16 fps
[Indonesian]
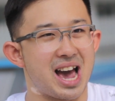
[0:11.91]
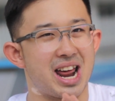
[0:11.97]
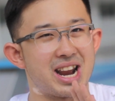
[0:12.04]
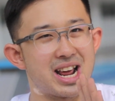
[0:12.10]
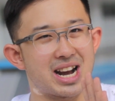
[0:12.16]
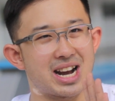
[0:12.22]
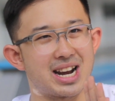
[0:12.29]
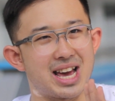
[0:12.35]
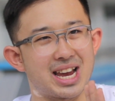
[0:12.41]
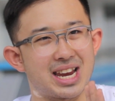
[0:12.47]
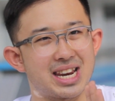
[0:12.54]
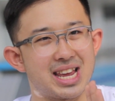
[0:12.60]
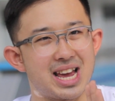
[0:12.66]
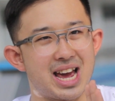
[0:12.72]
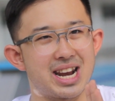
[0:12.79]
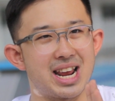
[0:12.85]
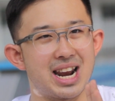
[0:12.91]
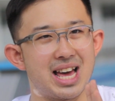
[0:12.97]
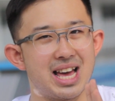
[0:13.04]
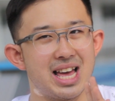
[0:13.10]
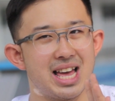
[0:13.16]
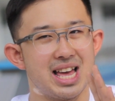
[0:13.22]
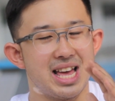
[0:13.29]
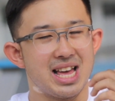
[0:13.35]
Karena renang ini
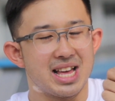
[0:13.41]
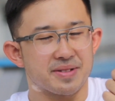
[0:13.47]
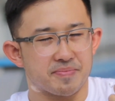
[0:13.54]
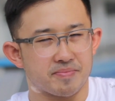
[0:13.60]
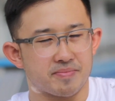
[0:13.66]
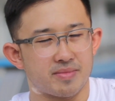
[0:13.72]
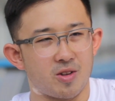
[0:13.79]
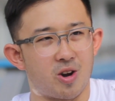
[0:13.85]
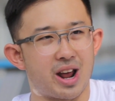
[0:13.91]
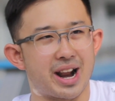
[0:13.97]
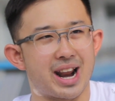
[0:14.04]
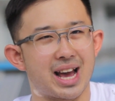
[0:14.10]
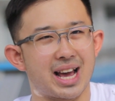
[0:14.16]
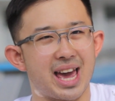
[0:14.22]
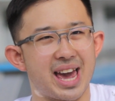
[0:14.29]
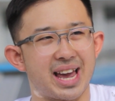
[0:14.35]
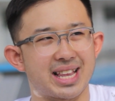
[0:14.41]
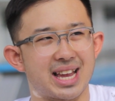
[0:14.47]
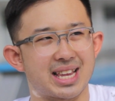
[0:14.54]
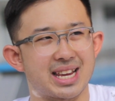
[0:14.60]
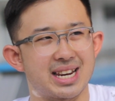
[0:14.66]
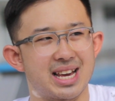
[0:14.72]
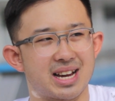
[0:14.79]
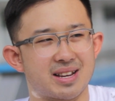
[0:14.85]
adalah olahraga yang kita
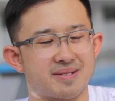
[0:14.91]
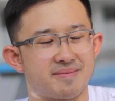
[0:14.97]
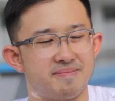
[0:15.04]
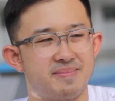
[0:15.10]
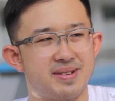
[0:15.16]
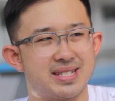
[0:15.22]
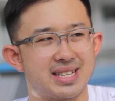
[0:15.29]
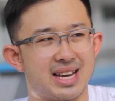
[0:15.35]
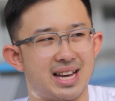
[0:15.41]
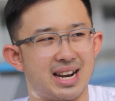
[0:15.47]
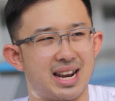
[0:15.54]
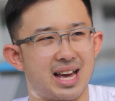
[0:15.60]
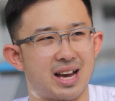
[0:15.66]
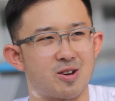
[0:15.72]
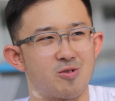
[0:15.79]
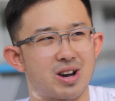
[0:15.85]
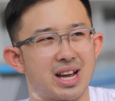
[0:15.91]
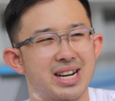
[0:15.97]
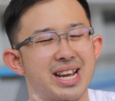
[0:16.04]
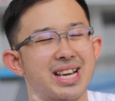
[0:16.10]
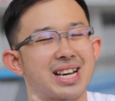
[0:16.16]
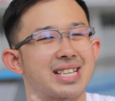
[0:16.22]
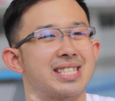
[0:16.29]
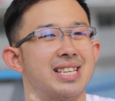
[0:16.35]
tidak bisa lakukan
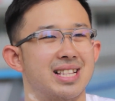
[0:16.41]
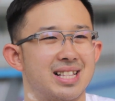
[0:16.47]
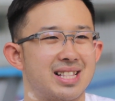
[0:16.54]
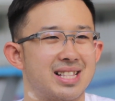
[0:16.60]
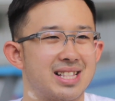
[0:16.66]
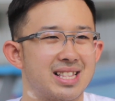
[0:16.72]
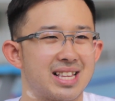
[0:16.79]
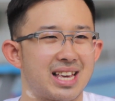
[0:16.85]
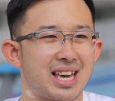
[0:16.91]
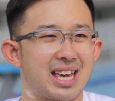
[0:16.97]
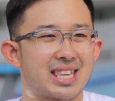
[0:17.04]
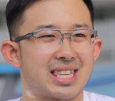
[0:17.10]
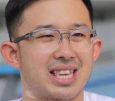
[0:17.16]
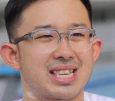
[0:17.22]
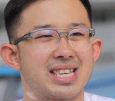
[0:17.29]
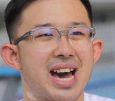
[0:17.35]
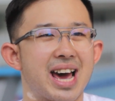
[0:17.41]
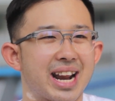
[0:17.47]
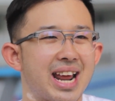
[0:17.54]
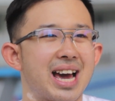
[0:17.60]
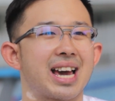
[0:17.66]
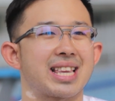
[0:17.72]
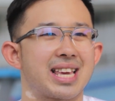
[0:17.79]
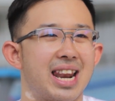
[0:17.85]
dari kecil.
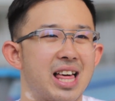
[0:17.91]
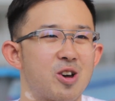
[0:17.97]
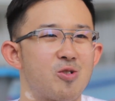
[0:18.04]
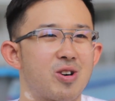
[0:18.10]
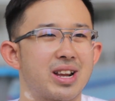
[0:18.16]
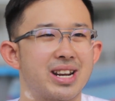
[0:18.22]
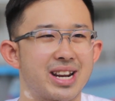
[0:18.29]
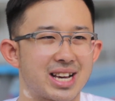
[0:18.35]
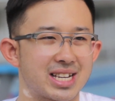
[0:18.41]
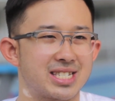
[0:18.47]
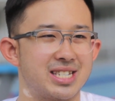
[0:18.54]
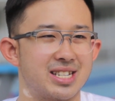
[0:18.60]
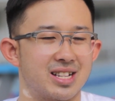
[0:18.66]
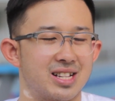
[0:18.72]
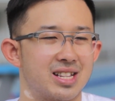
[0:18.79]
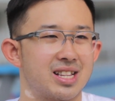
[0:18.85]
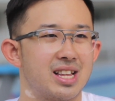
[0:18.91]
Jarang kita lakukan dari kecil.